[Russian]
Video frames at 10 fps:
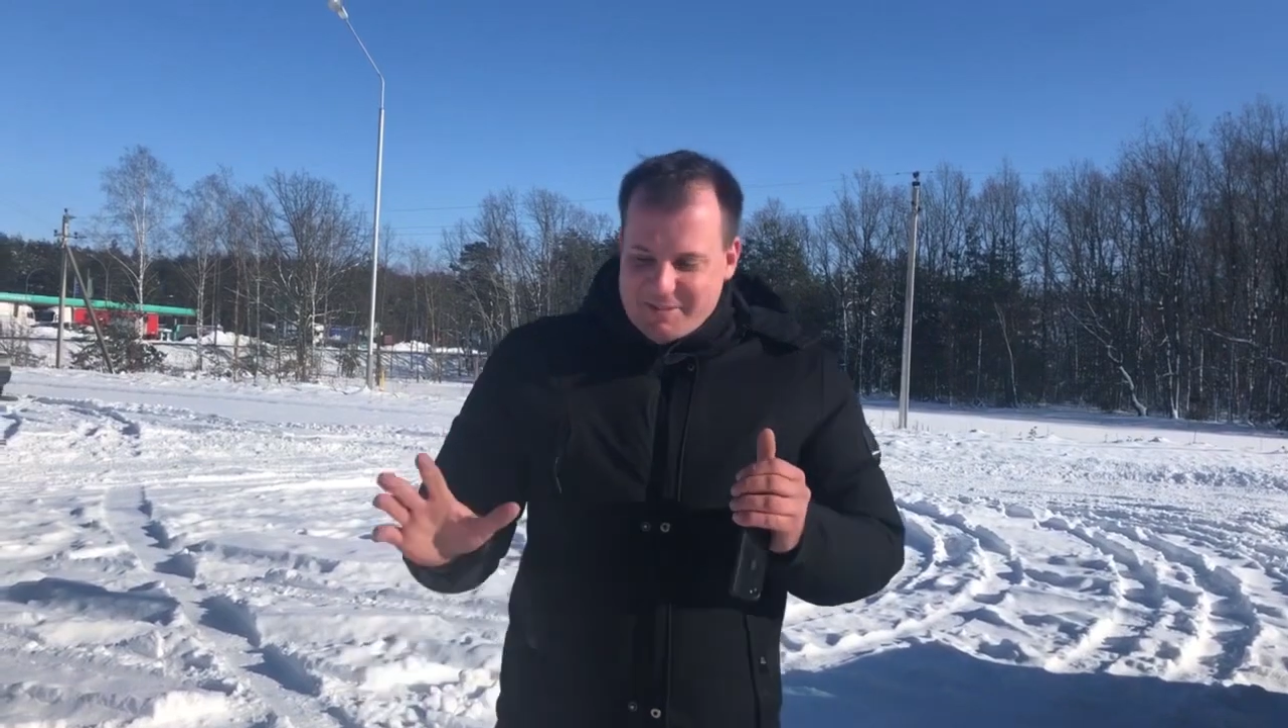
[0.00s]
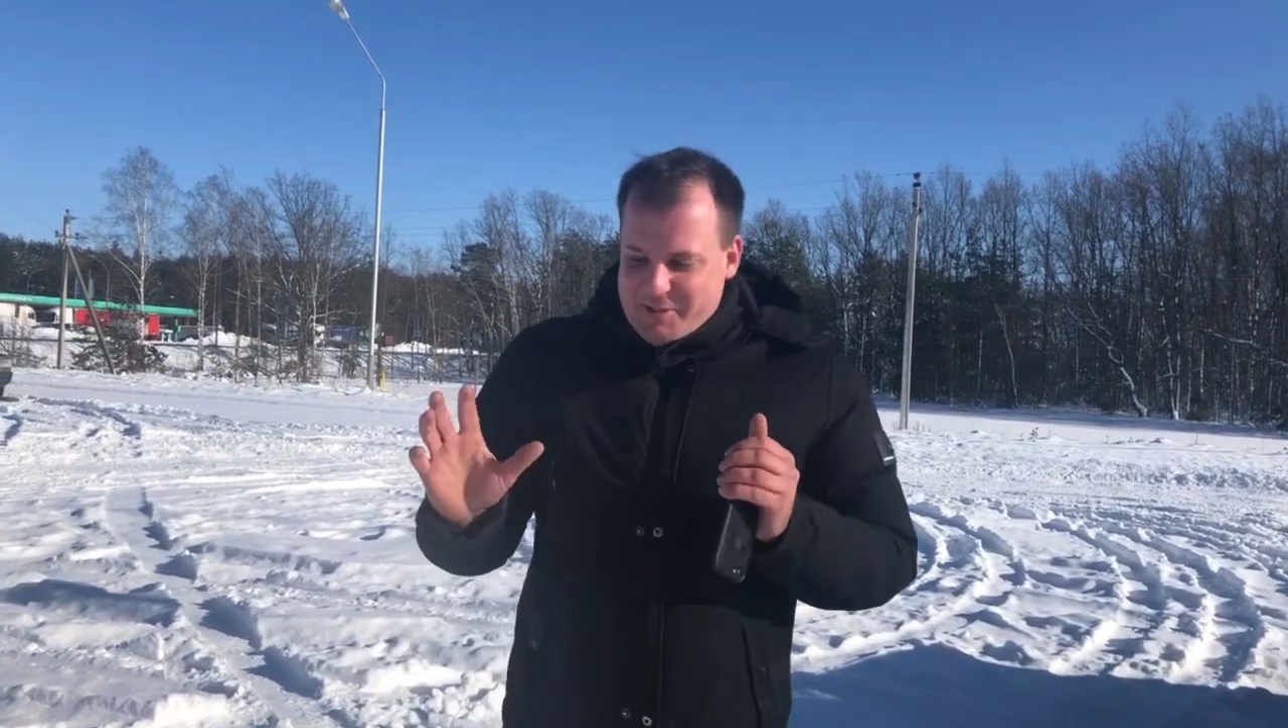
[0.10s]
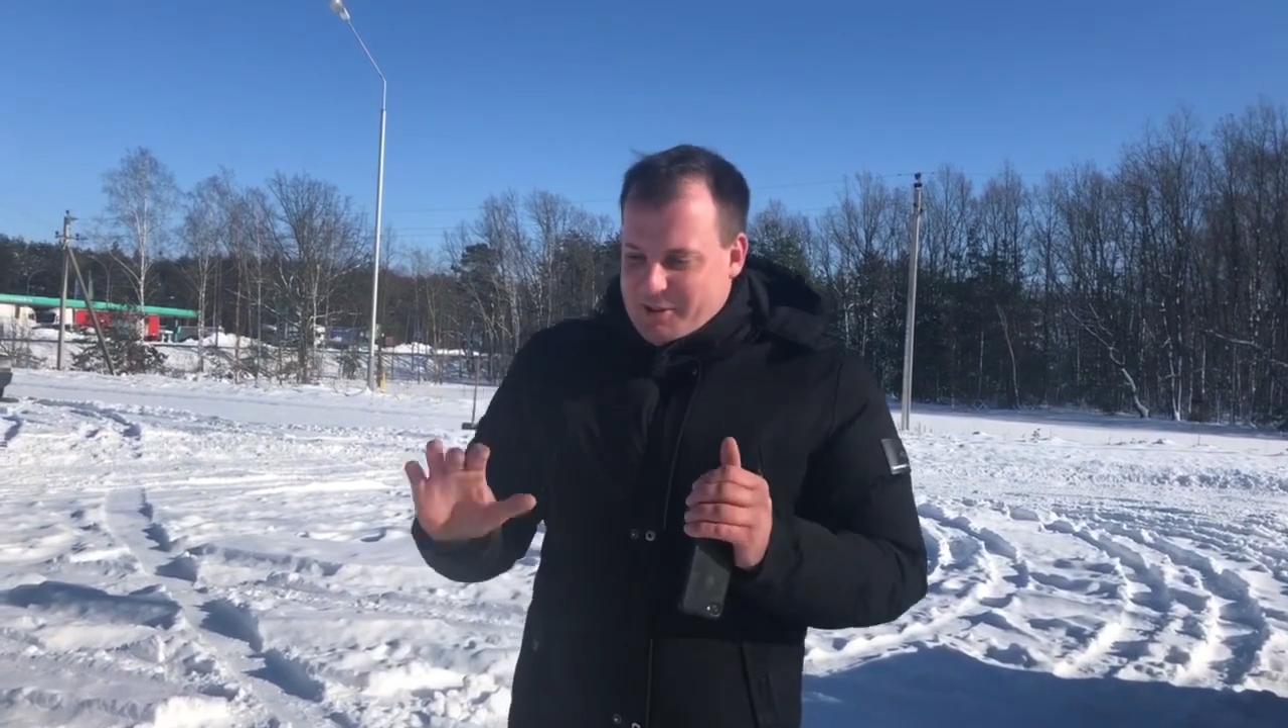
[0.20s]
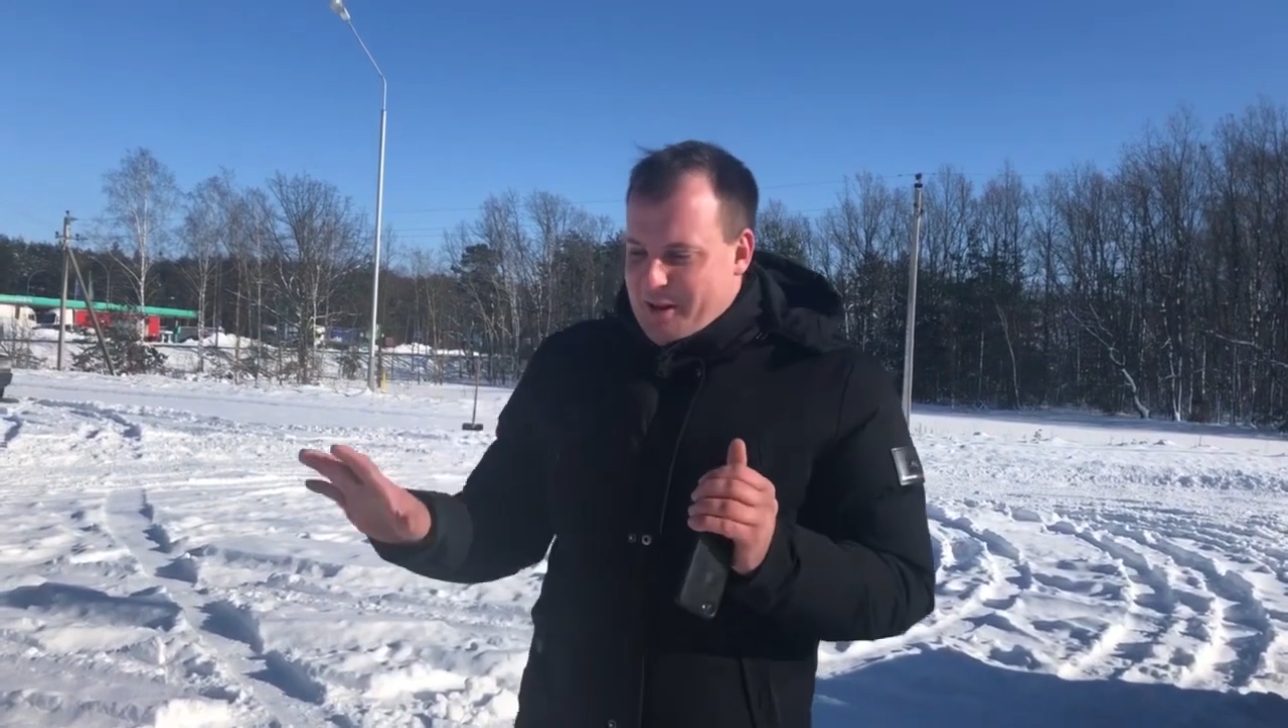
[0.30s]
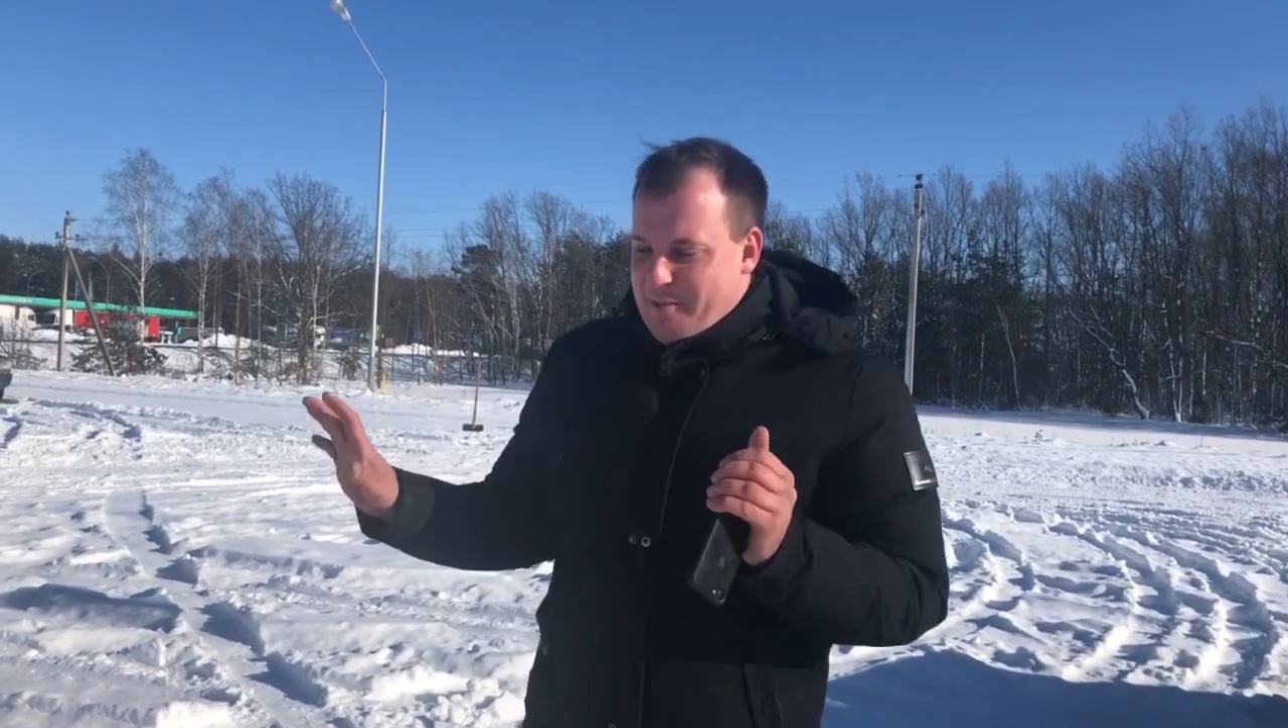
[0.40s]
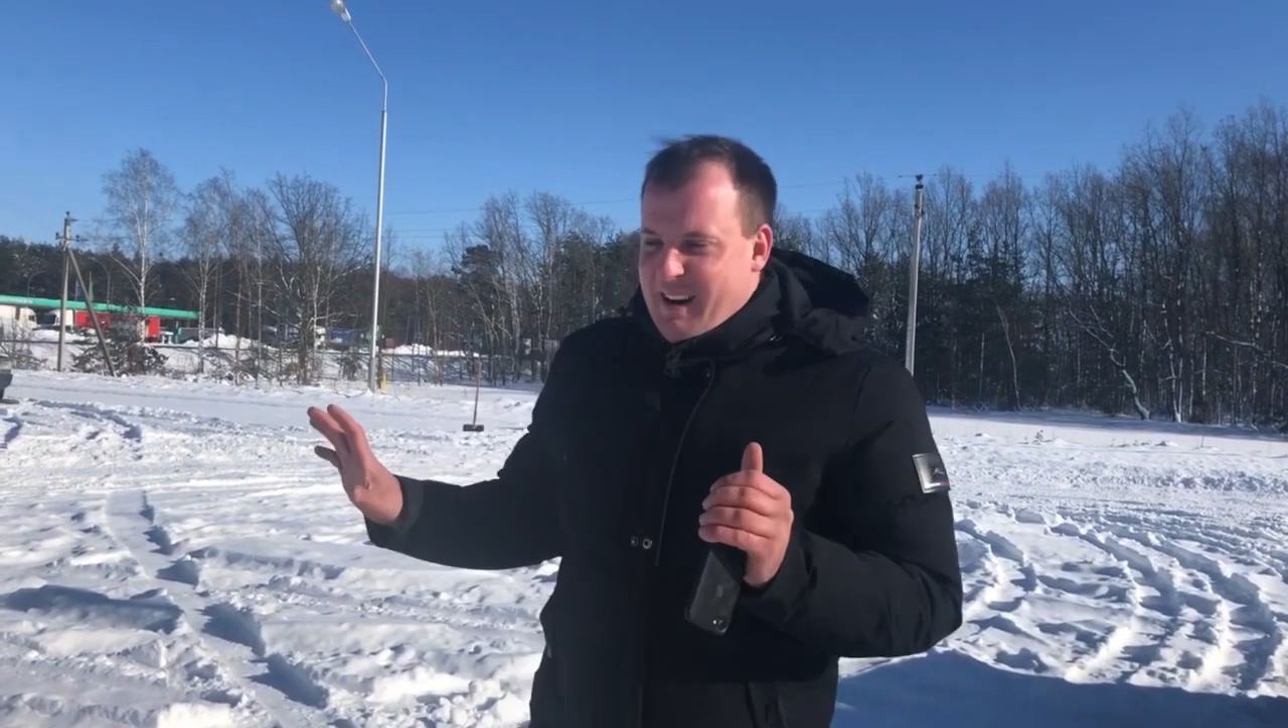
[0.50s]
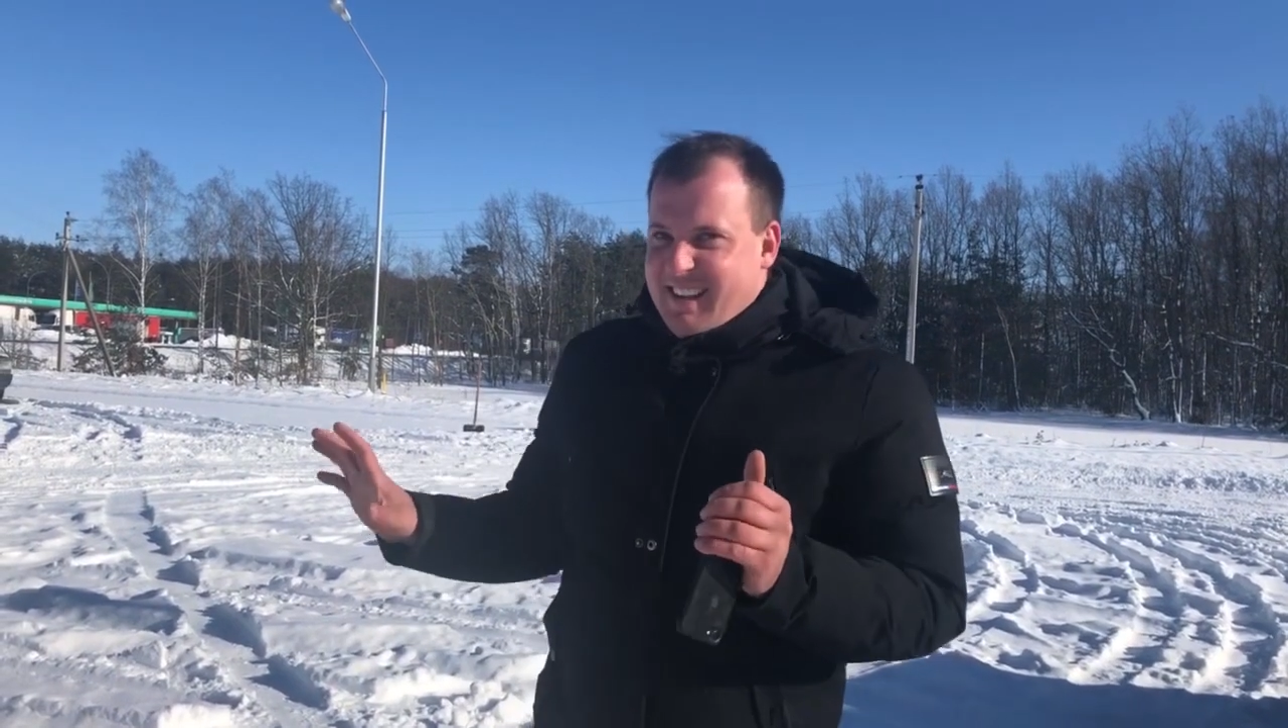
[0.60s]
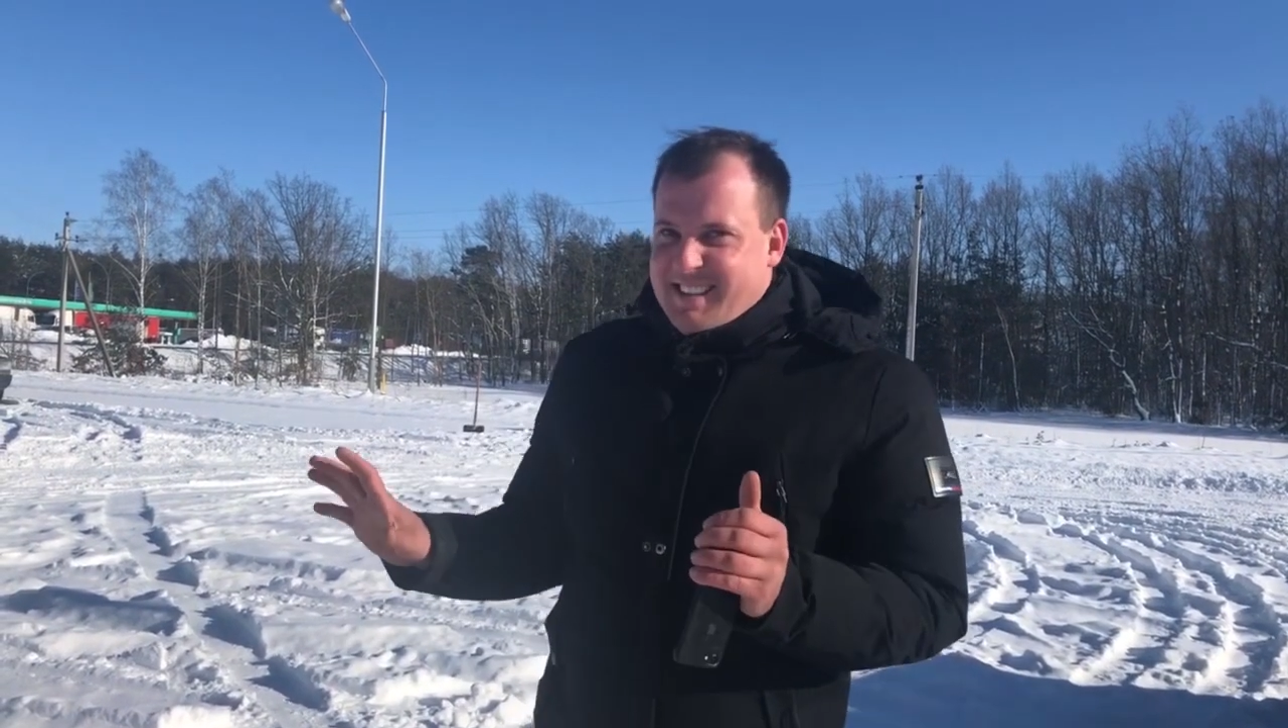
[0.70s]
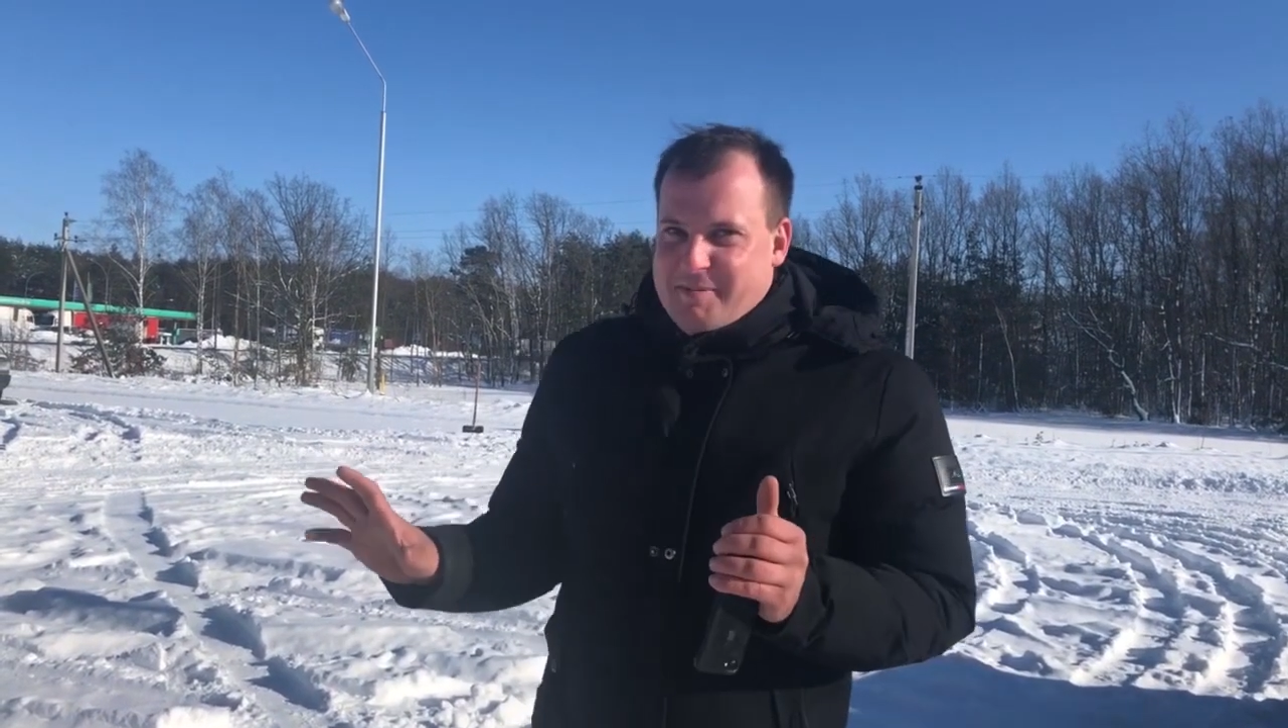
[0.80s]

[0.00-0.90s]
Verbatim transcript: все нормально,